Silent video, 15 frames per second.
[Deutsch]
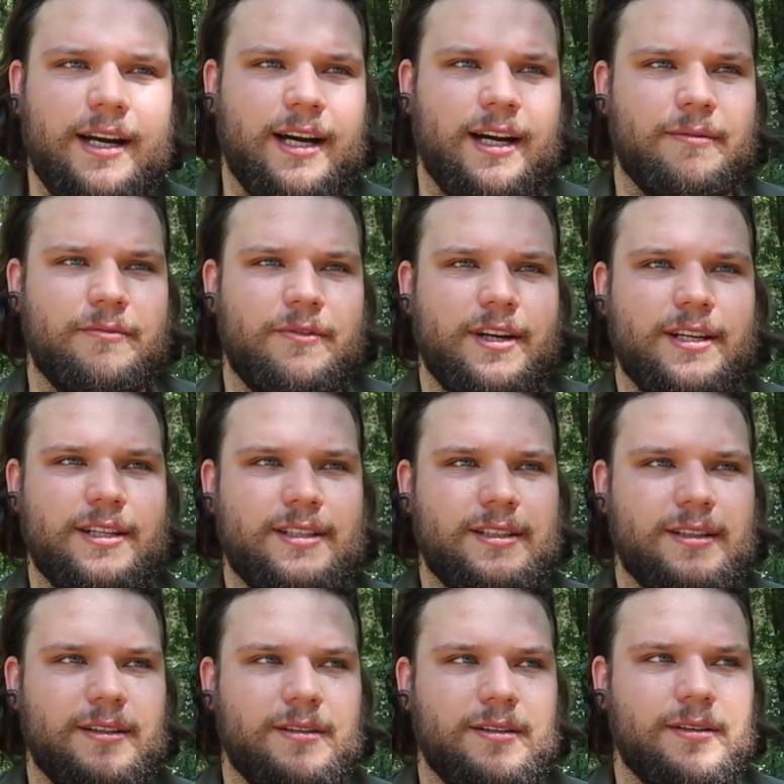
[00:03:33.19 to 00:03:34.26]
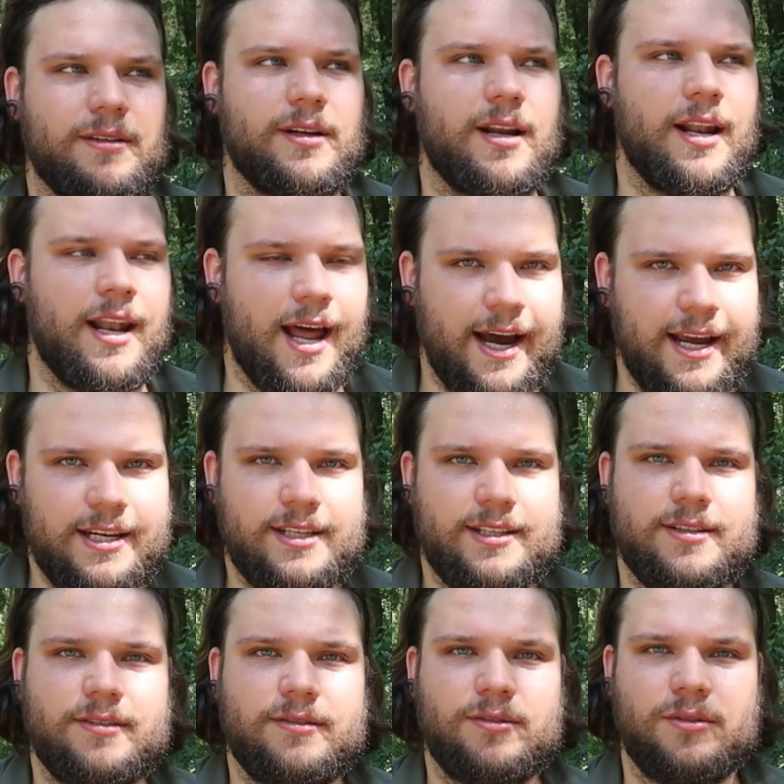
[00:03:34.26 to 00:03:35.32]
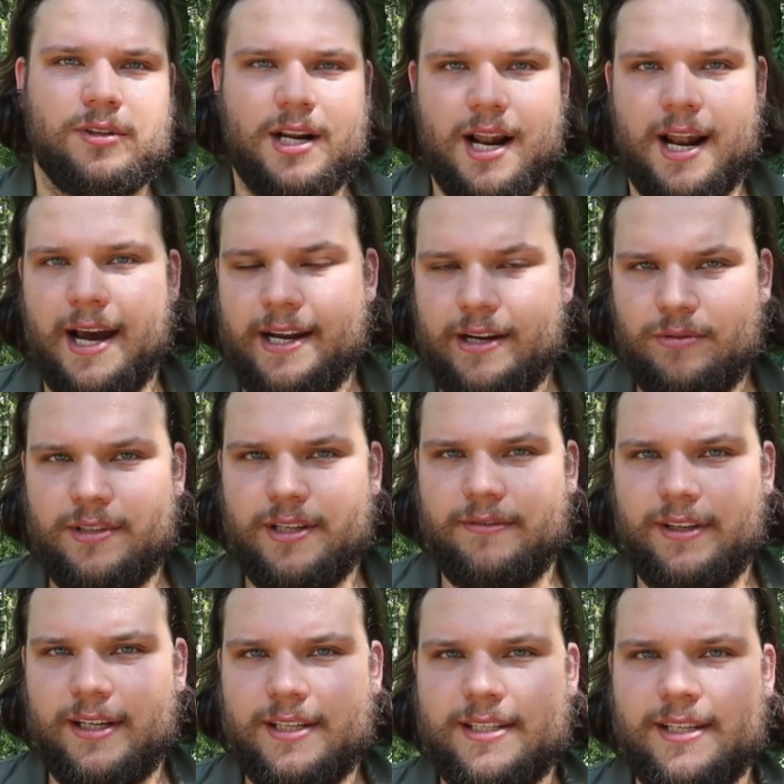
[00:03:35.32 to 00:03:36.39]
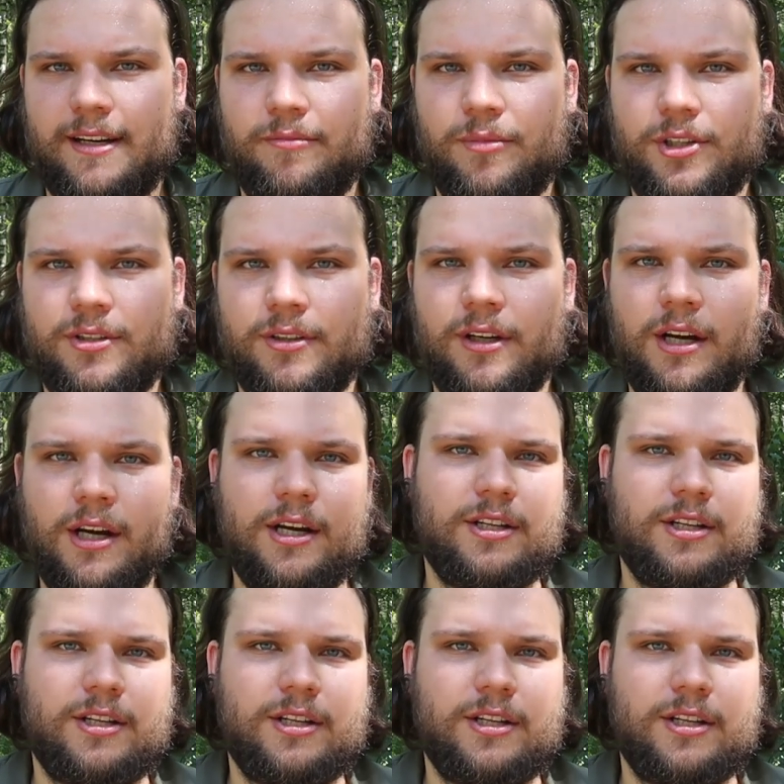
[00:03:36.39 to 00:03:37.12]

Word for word: Ähm, wenn ich leicht und klein unterwegs sein möchte,